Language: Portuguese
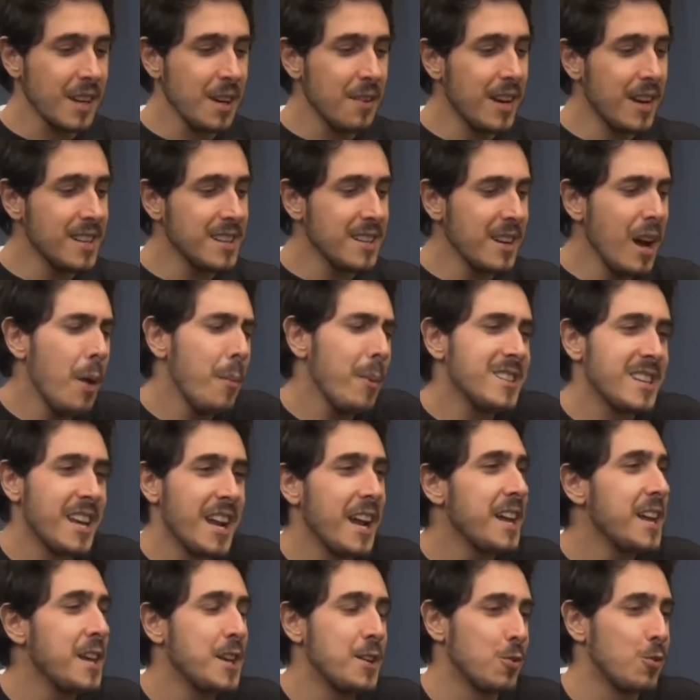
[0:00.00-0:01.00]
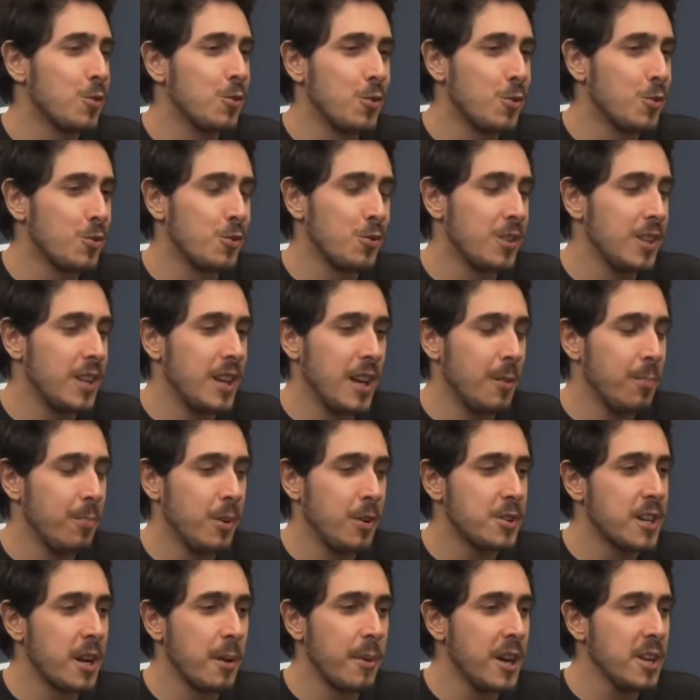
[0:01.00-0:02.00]
Mas, não, mas era isso, do, do guia
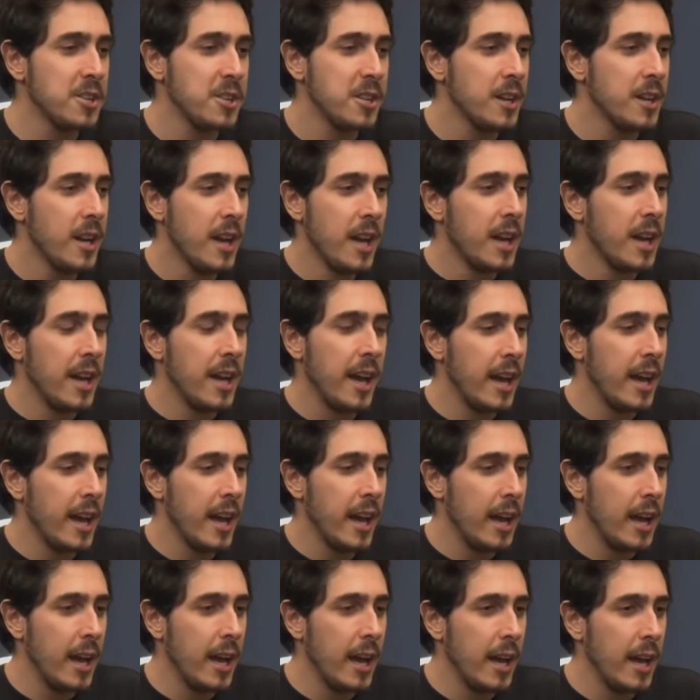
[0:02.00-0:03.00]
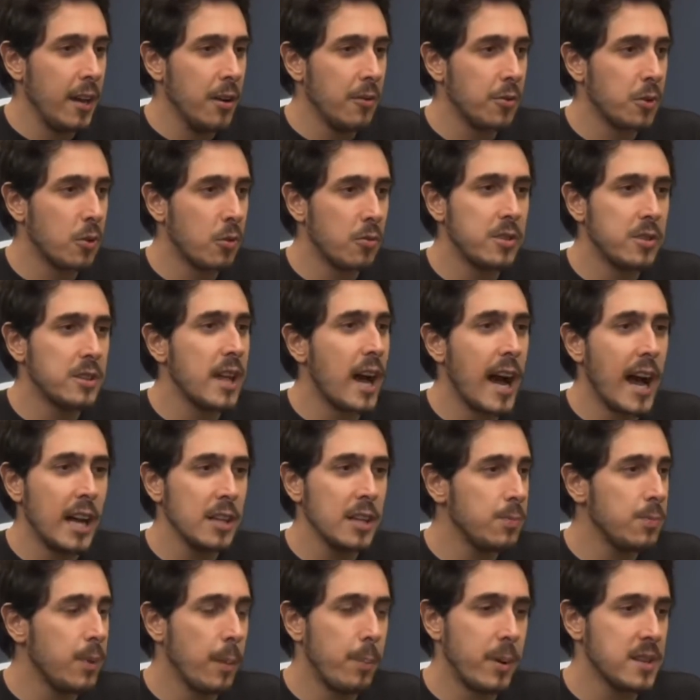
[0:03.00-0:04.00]
politicamente. É, eu fui
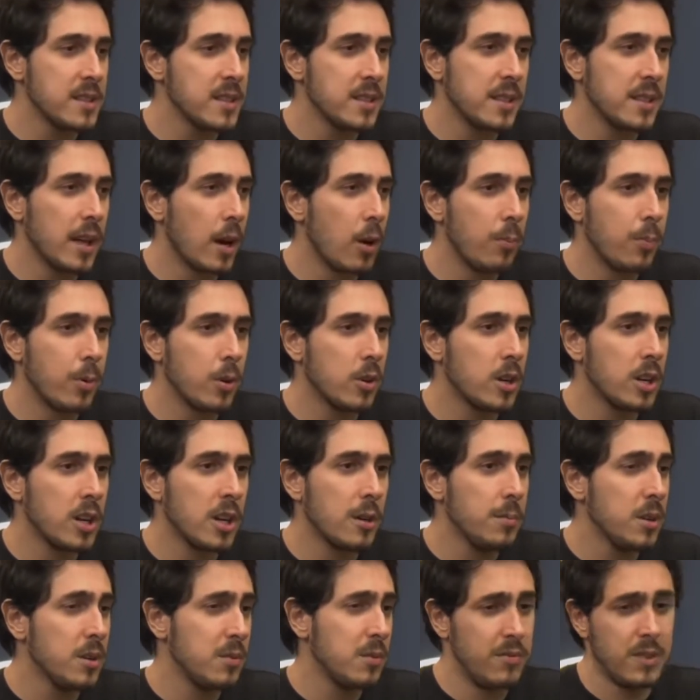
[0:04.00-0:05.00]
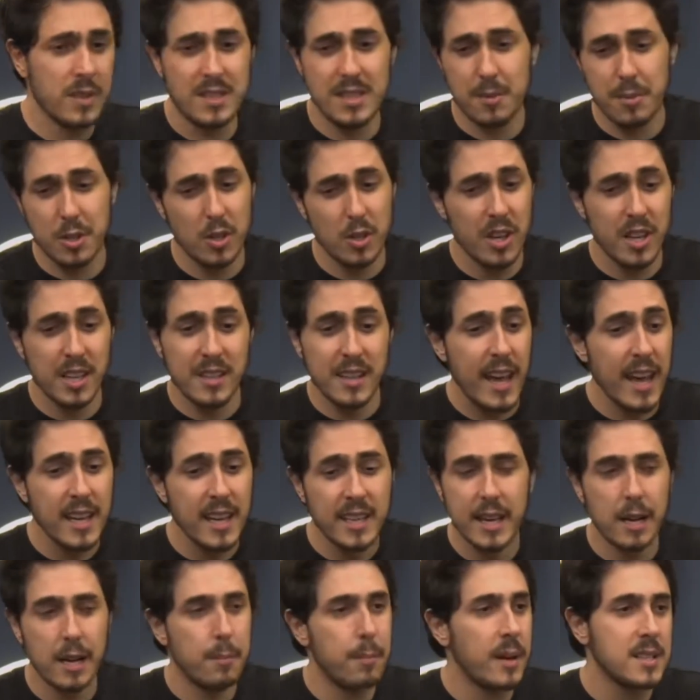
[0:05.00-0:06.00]
convidado para apresentar o programa, eu não fazia a menor ideia
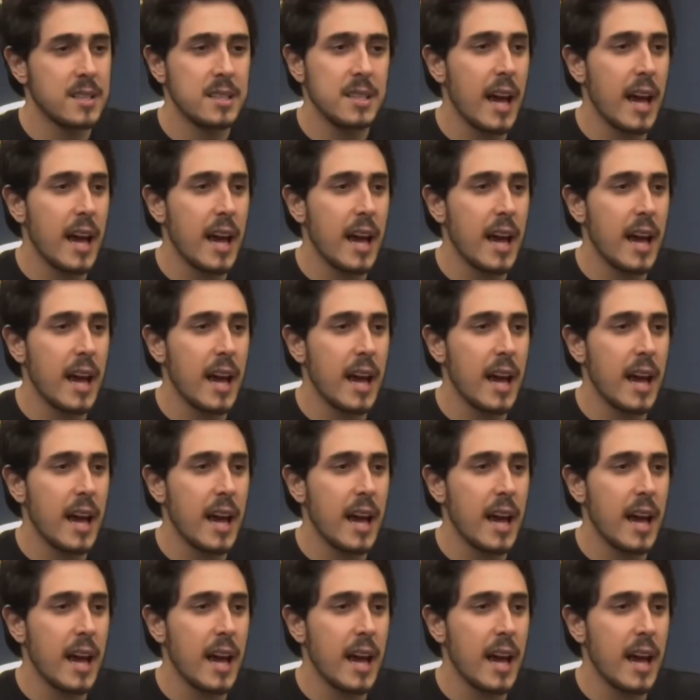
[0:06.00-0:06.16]
que era baseado.